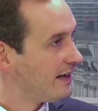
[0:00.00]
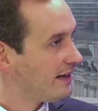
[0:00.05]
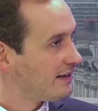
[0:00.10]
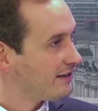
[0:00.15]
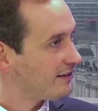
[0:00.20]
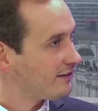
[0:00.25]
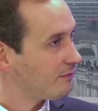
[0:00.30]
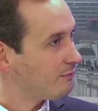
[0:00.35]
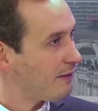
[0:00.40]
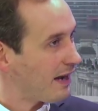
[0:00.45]

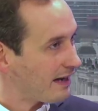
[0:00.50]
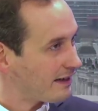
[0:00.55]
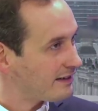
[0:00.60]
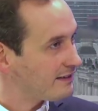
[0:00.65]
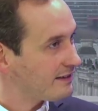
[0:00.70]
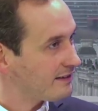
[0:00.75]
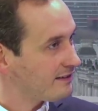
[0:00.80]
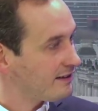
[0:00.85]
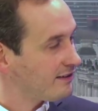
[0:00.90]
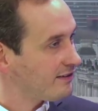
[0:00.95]
dass Merkel
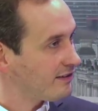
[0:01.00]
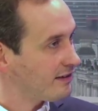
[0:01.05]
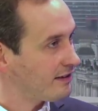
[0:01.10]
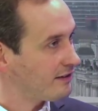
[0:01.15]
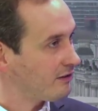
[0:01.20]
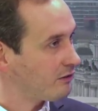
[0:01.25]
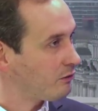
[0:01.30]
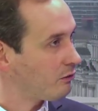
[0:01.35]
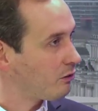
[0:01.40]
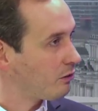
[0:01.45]
da tatsächlich
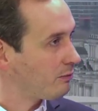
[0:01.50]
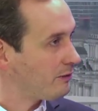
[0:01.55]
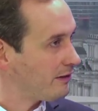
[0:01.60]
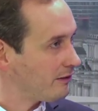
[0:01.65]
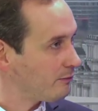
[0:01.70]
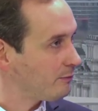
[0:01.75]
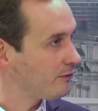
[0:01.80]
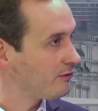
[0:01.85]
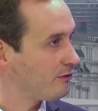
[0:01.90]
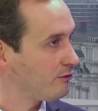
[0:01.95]
auch noch
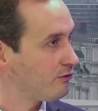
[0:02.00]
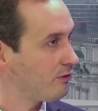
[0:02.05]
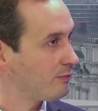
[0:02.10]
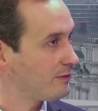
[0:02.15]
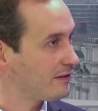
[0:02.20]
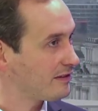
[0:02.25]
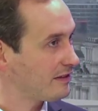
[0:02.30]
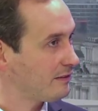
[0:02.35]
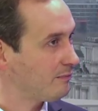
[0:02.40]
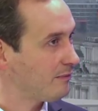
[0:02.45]
Lobbyismus dafür
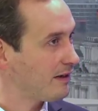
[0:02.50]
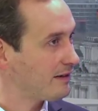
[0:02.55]
betrieben